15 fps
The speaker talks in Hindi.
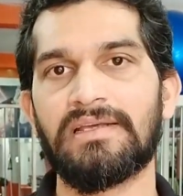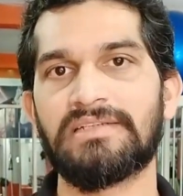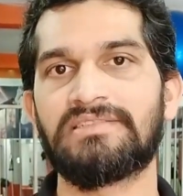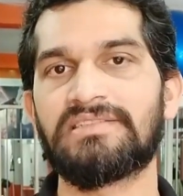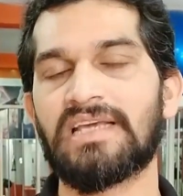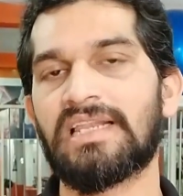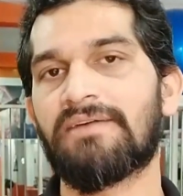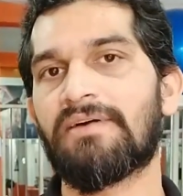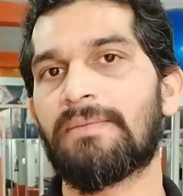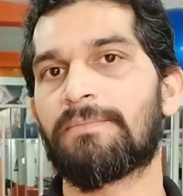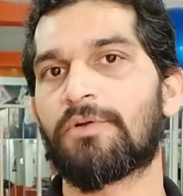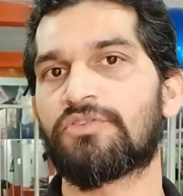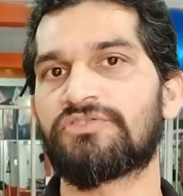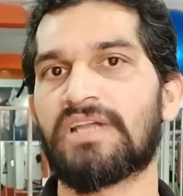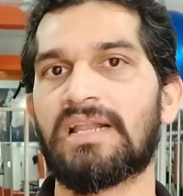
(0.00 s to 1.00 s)
इसके अलावा
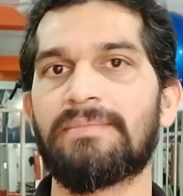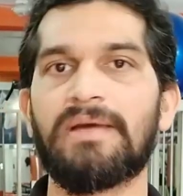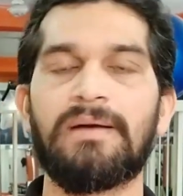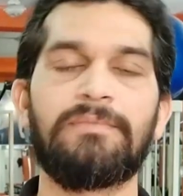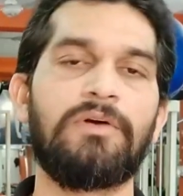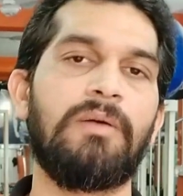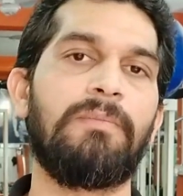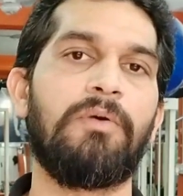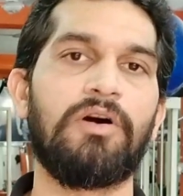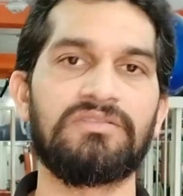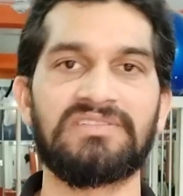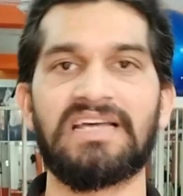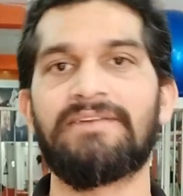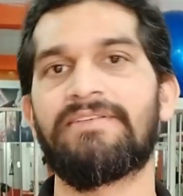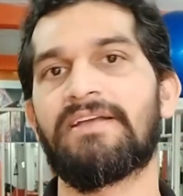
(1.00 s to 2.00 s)
प्रोफ्टार में हमको
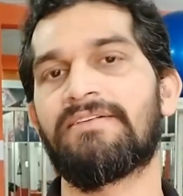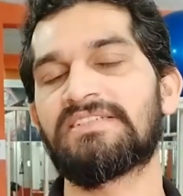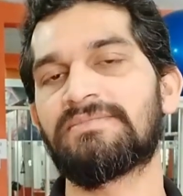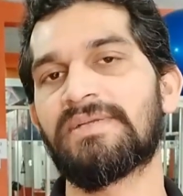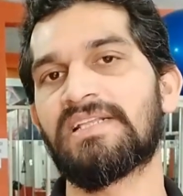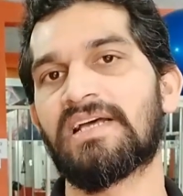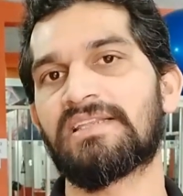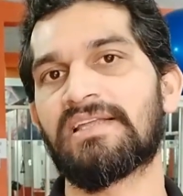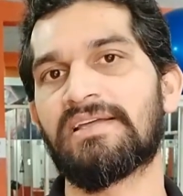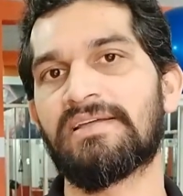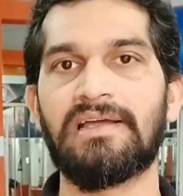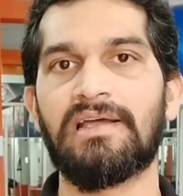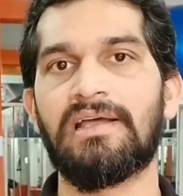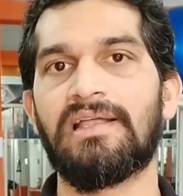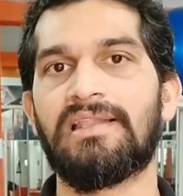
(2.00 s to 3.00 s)
बहुत सारे फ्लेवर्स मिल जाते
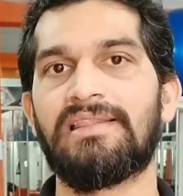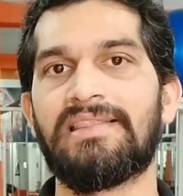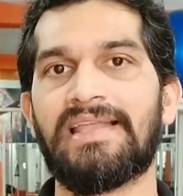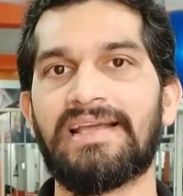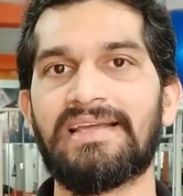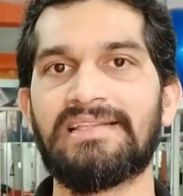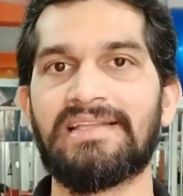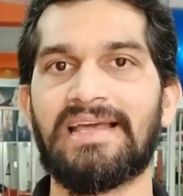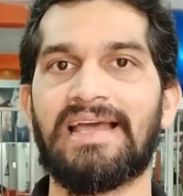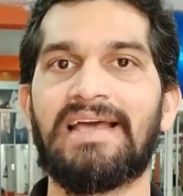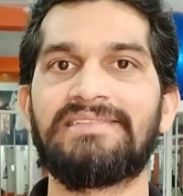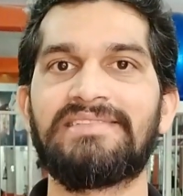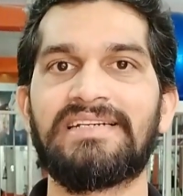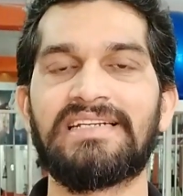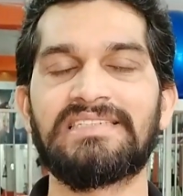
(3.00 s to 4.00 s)
हैं लेकिन
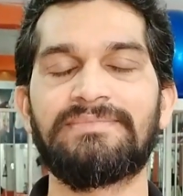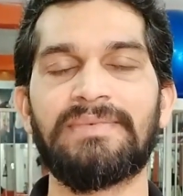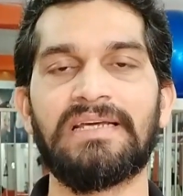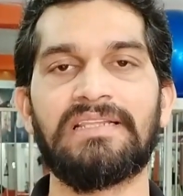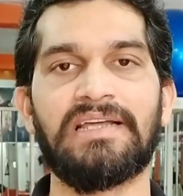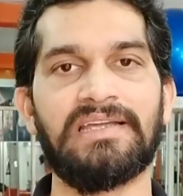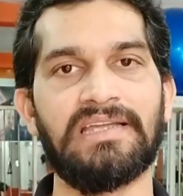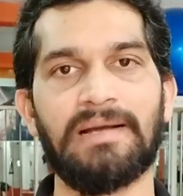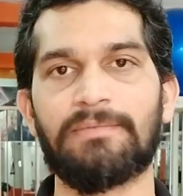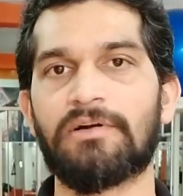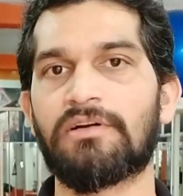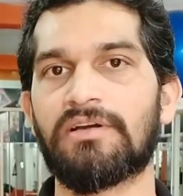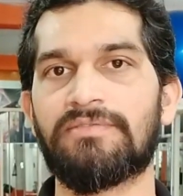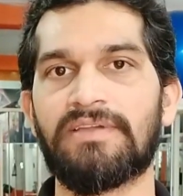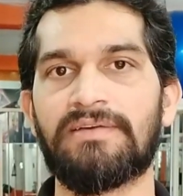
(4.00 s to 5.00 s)
एज इट इज़ में नहीं आपको
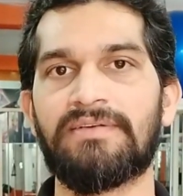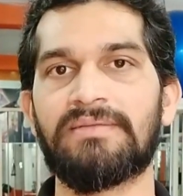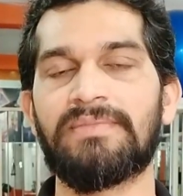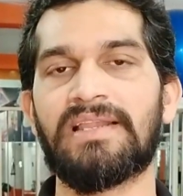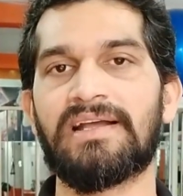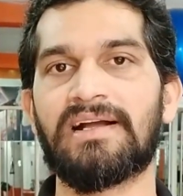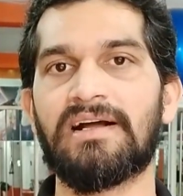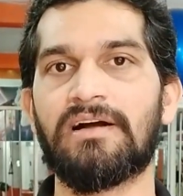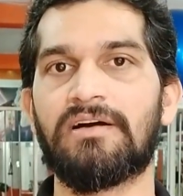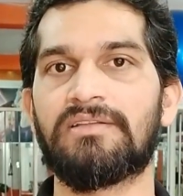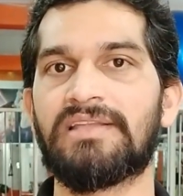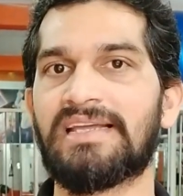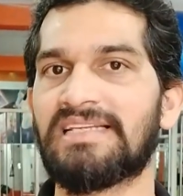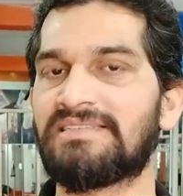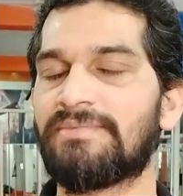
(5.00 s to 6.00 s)
कोई फ्लेवर मिलेगा और
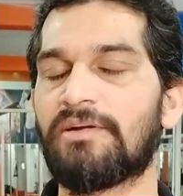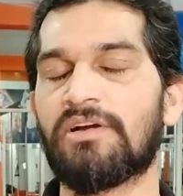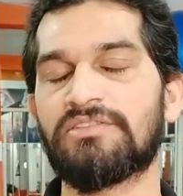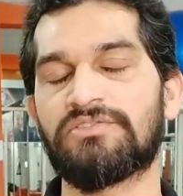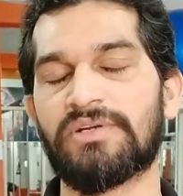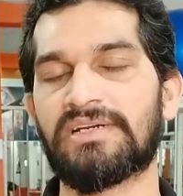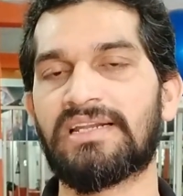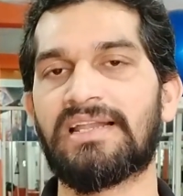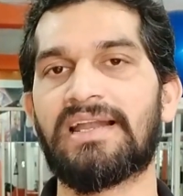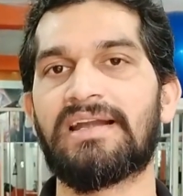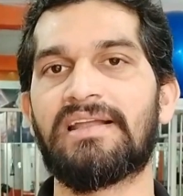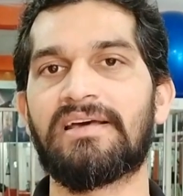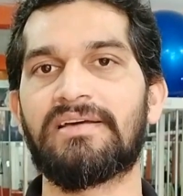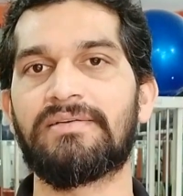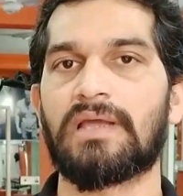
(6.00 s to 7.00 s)
नहीं इसमें कोई स्वीटनर
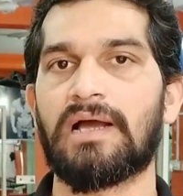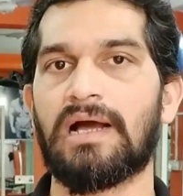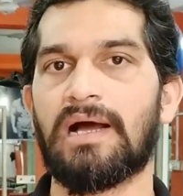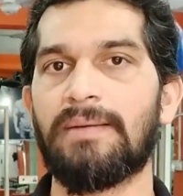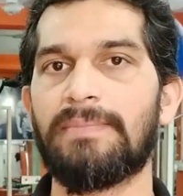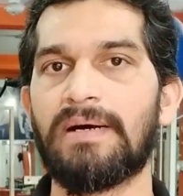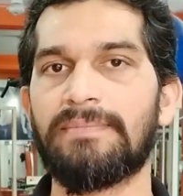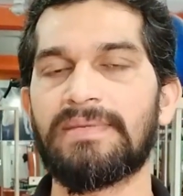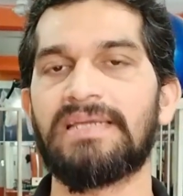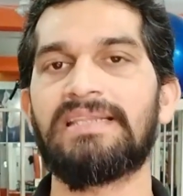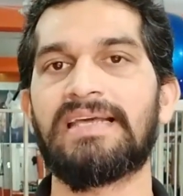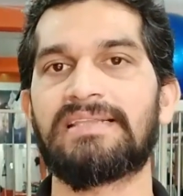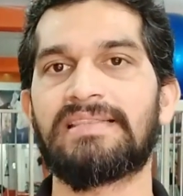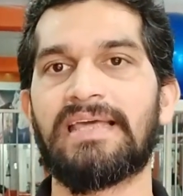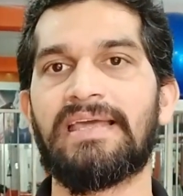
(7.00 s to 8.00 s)
ऐड है अब हम ये
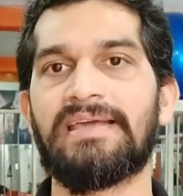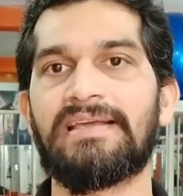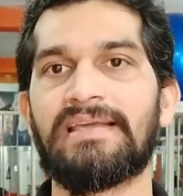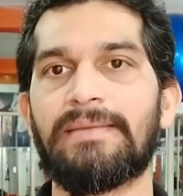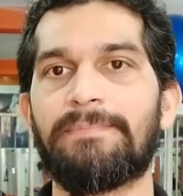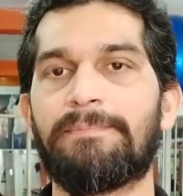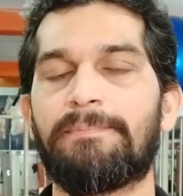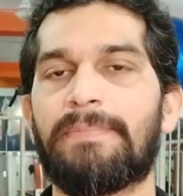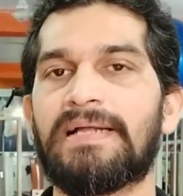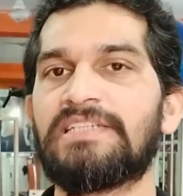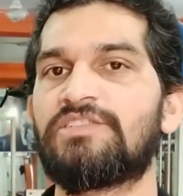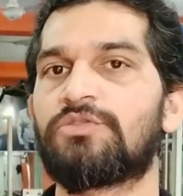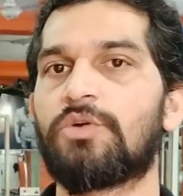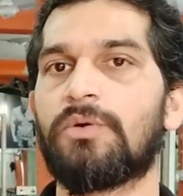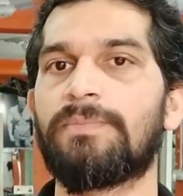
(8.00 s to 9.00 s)
देखते हैं कि
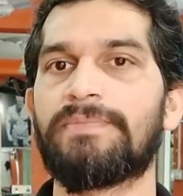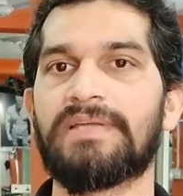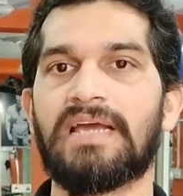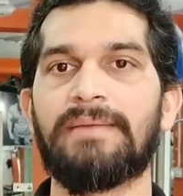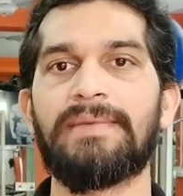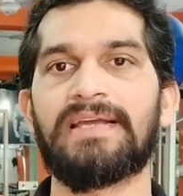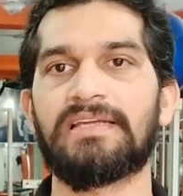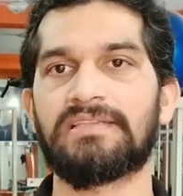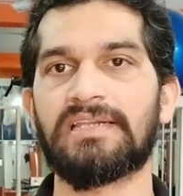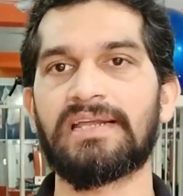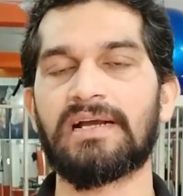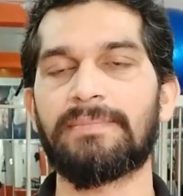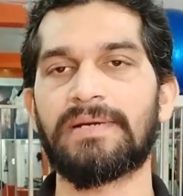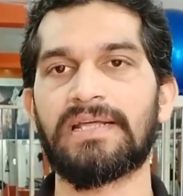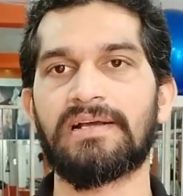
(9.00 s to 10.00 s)
पल्स स्कूप ये हमें कितने
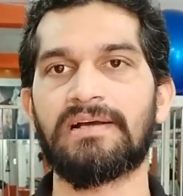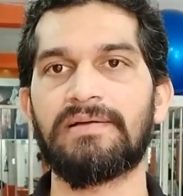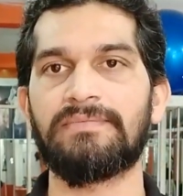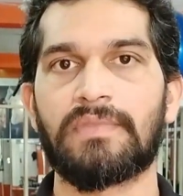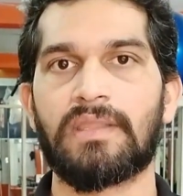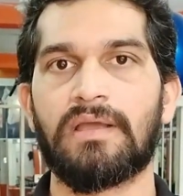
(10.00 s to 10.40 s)
का पड़ेगा